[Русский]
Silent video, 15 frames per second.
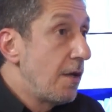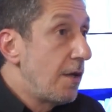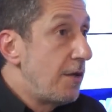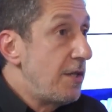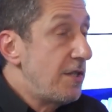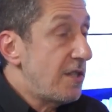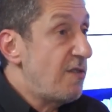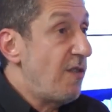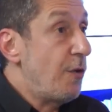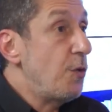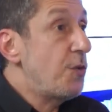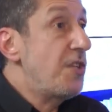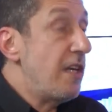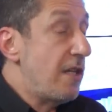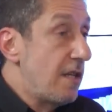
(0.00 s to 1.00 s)
не ну, на свою
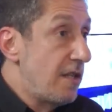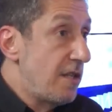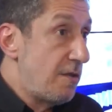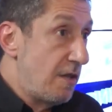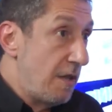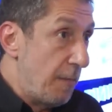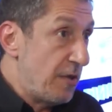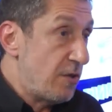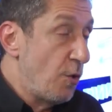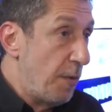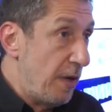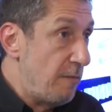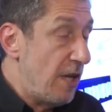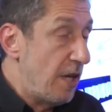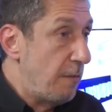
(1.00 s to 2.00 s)
деятельность друг, на посту
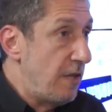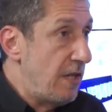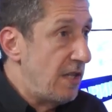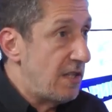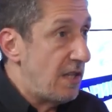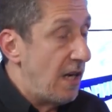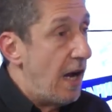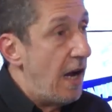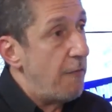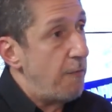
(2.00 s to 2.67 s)
премьер-министра. А... В